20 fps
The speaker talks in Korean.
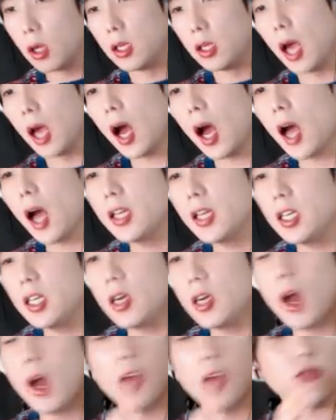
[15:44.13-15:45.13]
야, 이
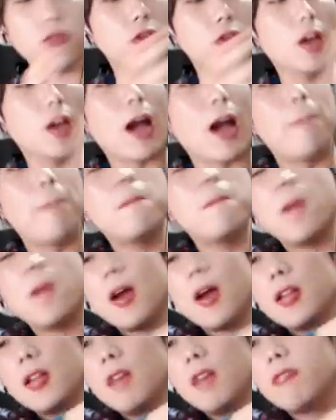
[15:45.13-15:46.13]
와중에
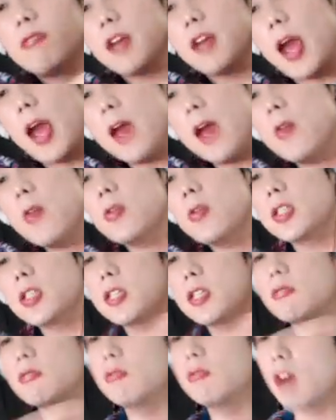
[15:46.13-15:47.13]
간만에 우리 해용
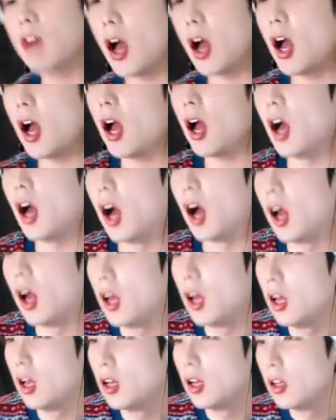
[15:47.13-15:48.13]
친구가
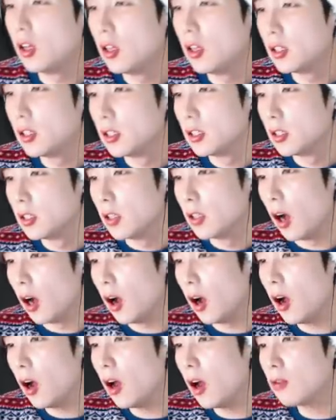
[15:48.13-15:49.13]

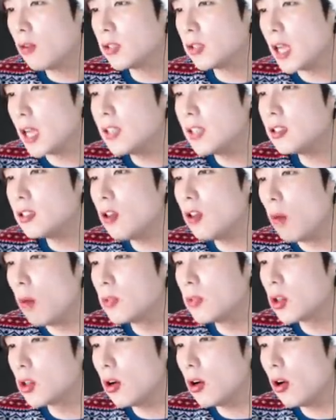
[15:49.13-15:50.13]
아이고 센스
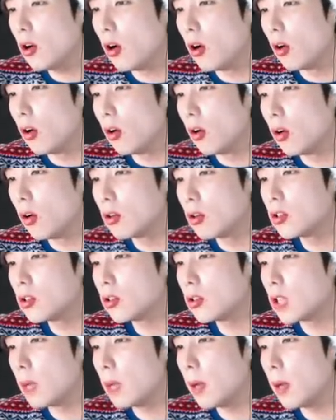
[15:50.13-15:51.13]
넘쳐요 그쵸
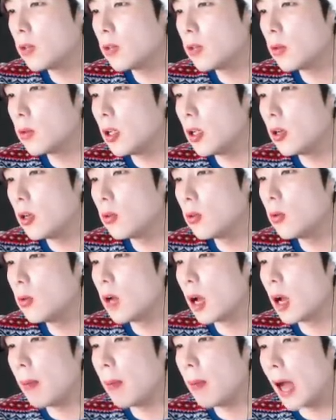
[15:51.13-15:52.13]
재 방송에 이런
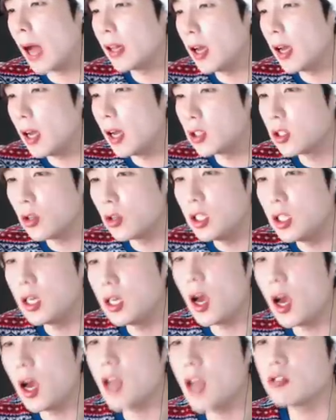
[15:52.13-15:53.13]
올래가 많아야죠 이
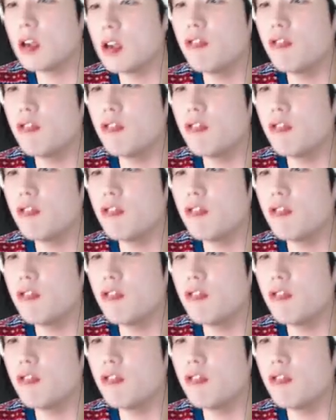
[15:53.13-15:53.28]
와중에